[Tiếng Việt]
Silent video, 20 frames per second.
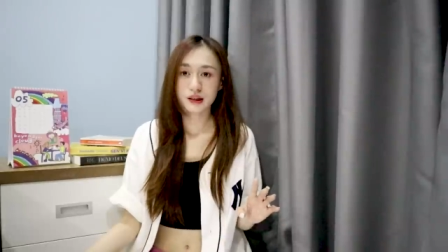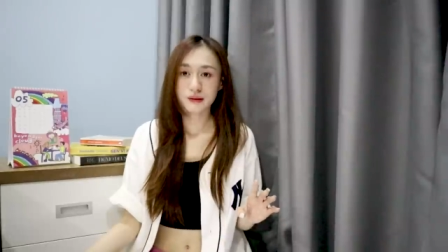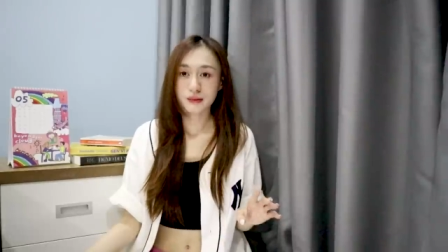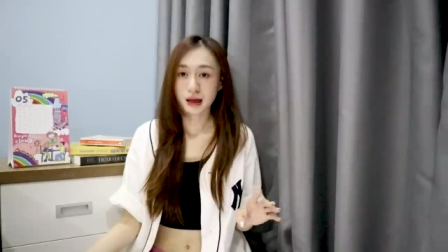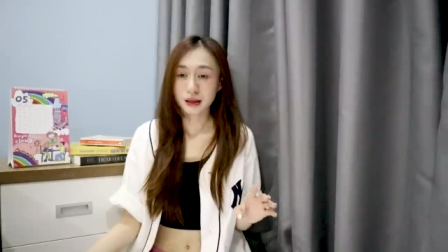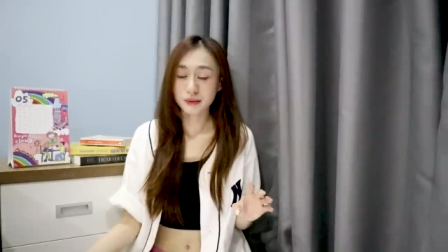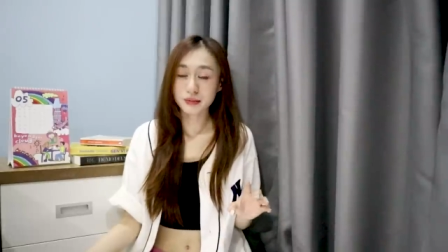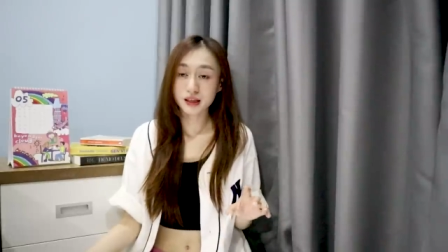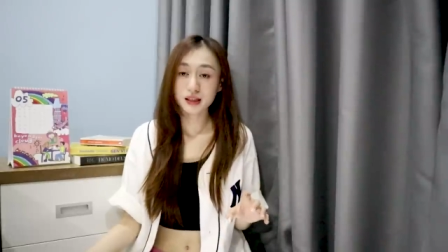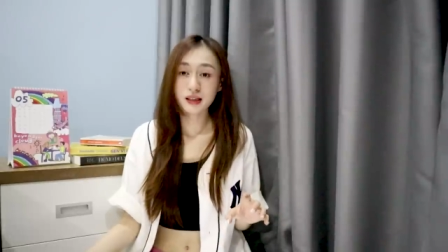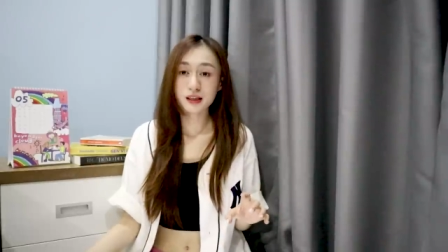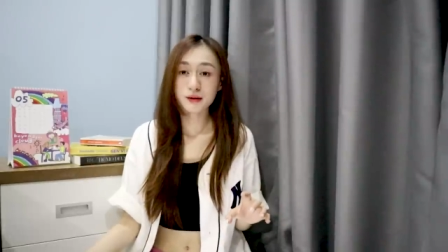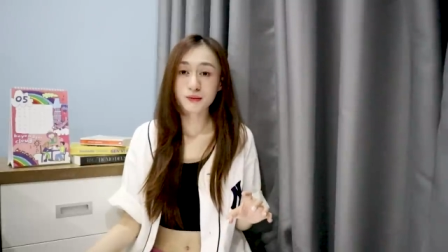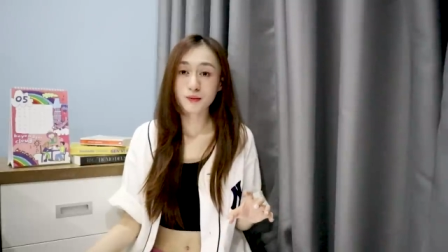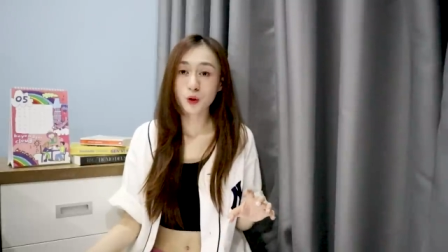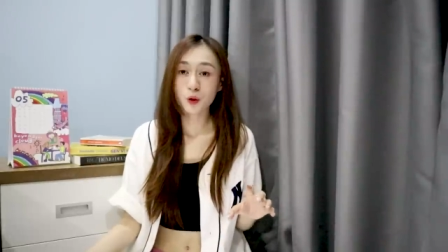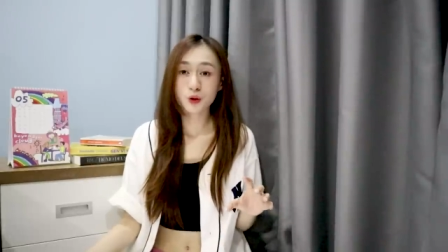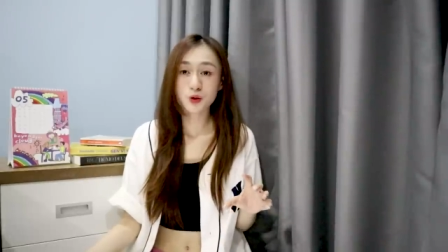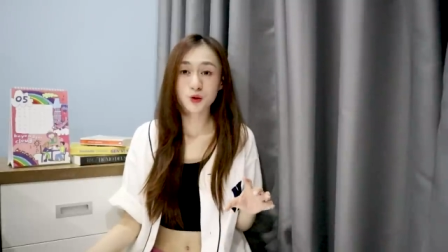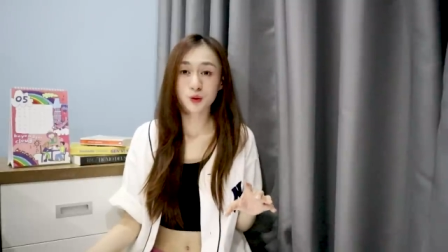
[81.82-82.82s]
bạn biết đấy
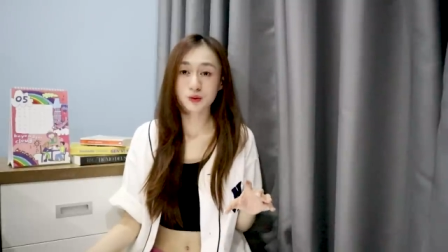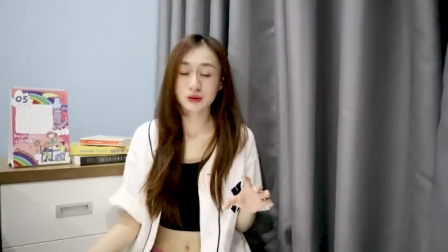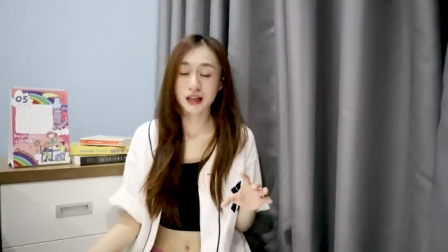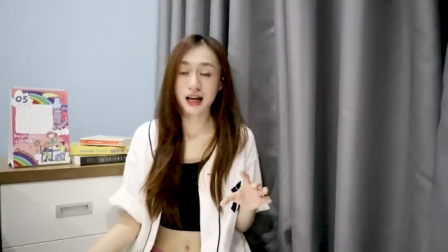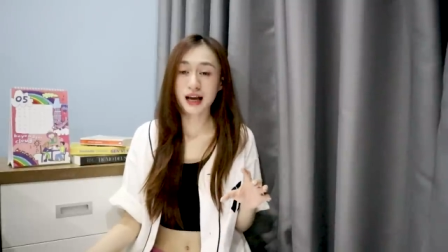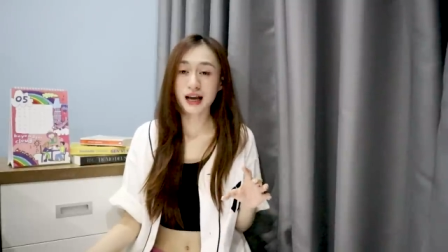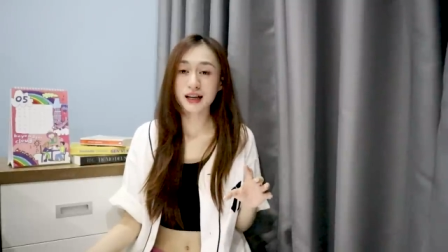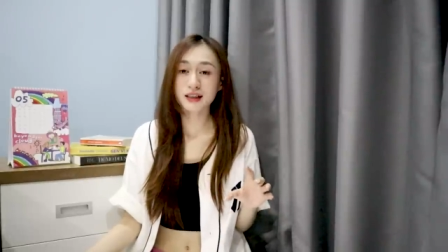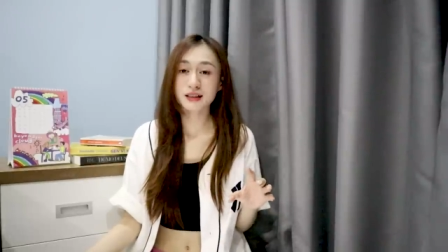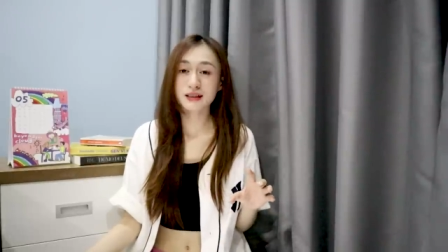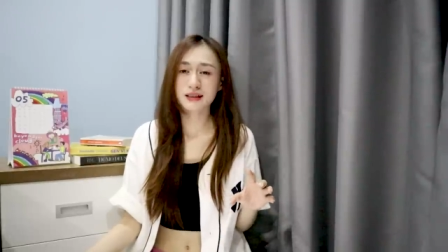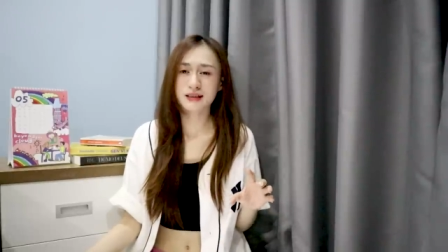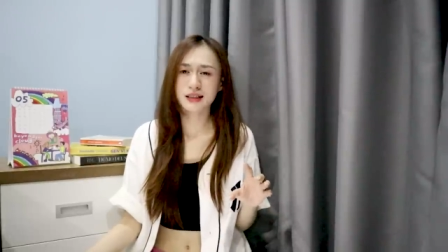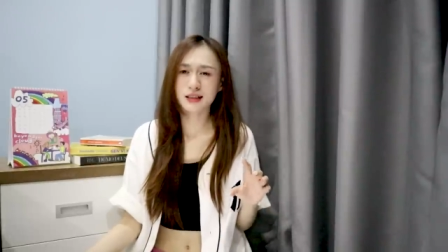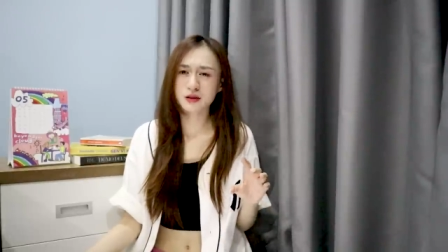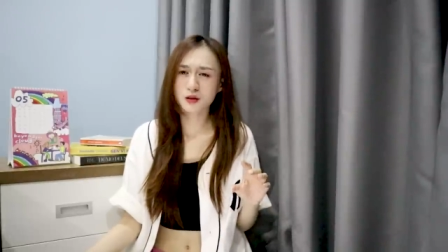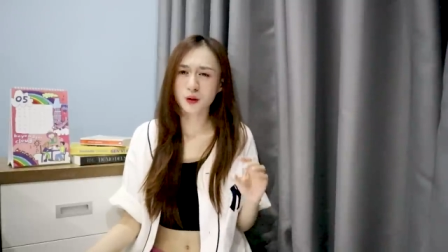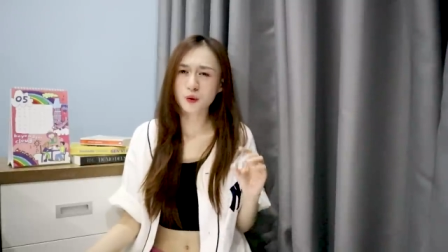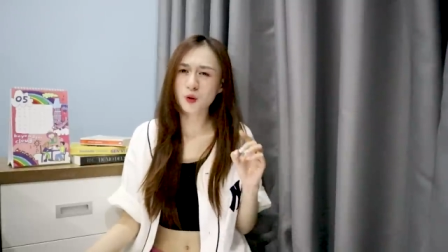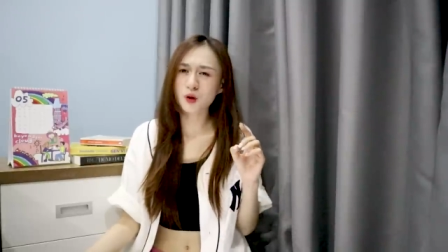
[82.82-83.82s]
mỗi chúng ta ấy thì
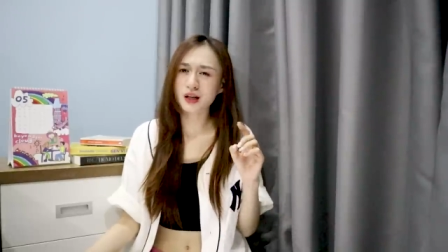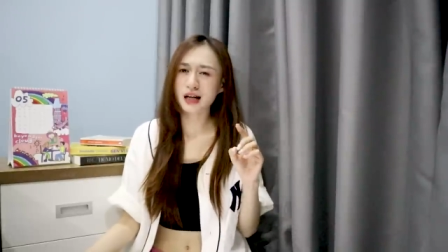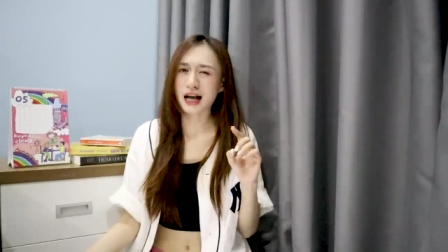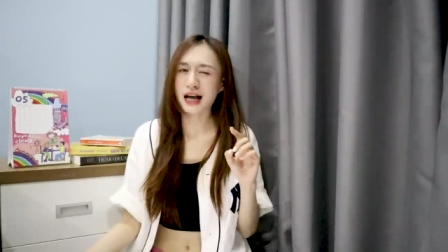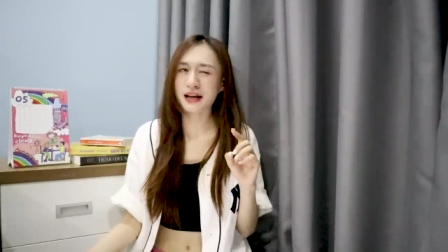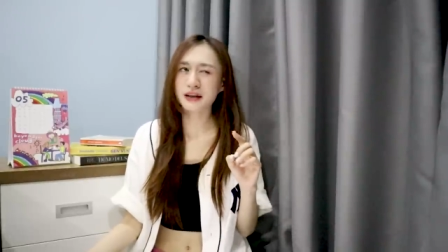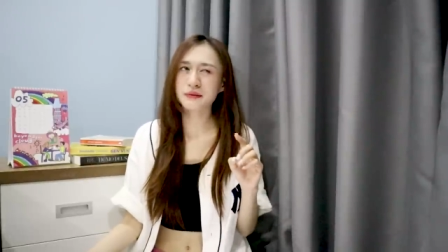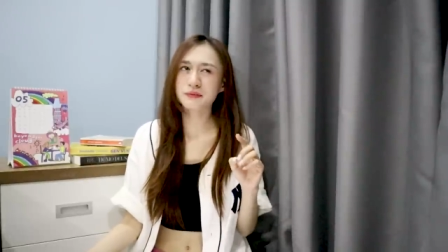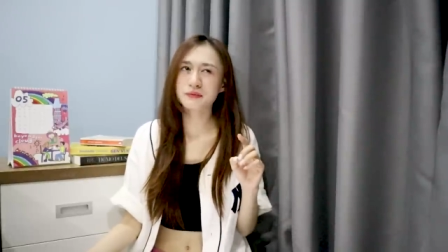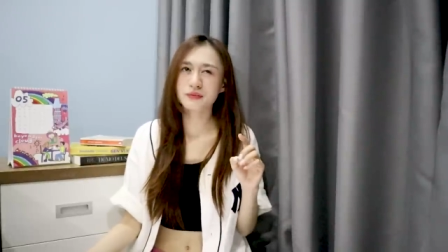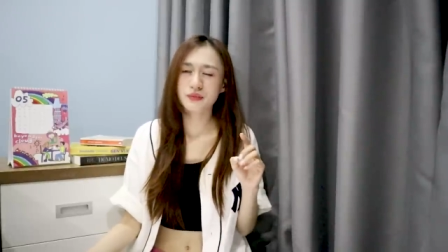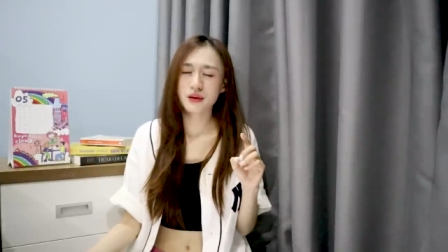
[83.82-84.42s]
sẽ có một cái